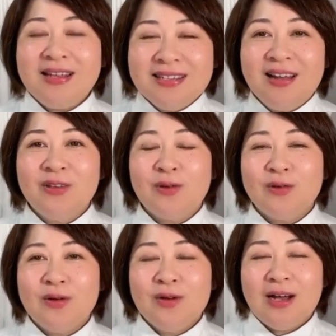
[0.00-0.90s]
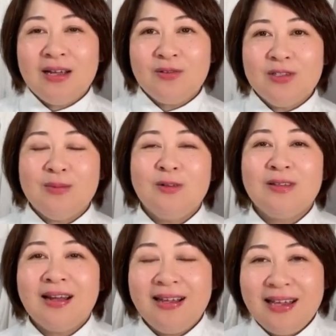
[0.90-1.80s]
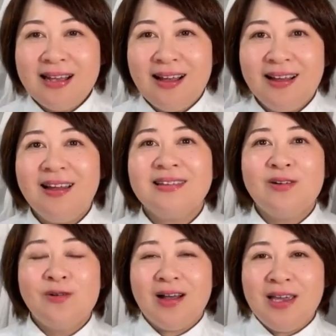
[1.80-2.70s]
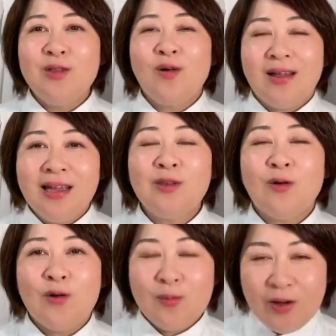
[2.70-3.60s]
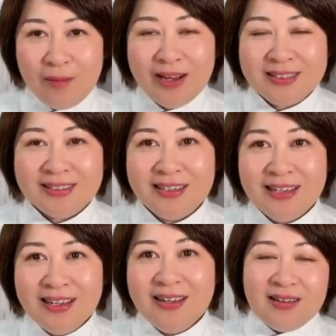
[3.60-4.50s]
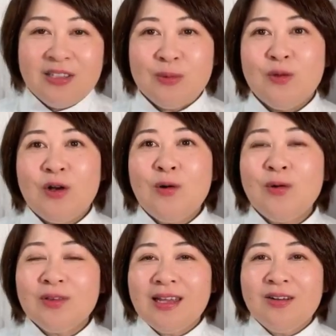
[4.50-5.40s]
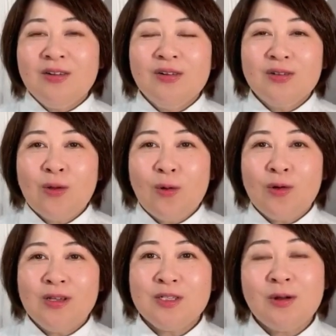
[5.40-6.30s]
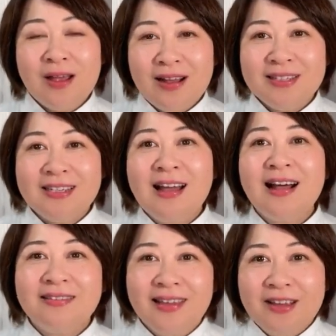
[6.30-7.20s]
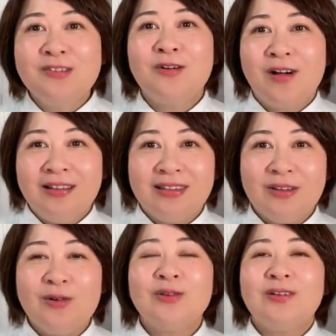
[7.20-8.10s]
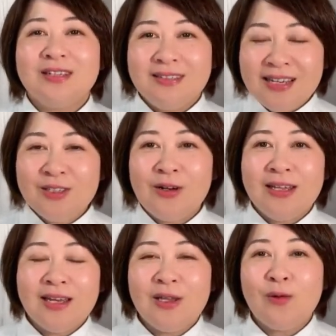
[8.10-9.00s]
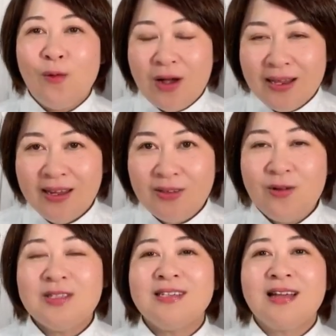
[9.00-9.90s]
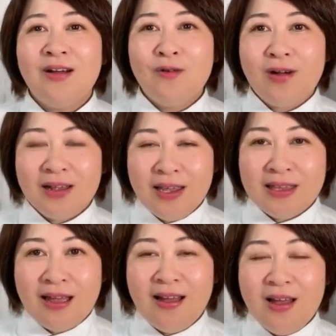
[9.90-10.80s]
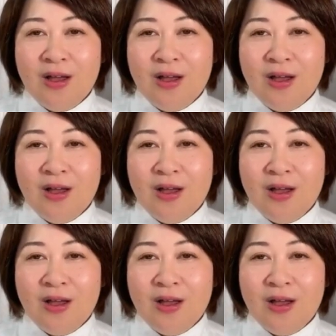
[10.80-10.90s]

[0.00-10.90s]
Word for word: ちゃんとあの自分なりに考えた方がいいのかなと思います。自分が思ってるところにそれがつながっていくのかっていうことですね。それだけのお金と時間をかけた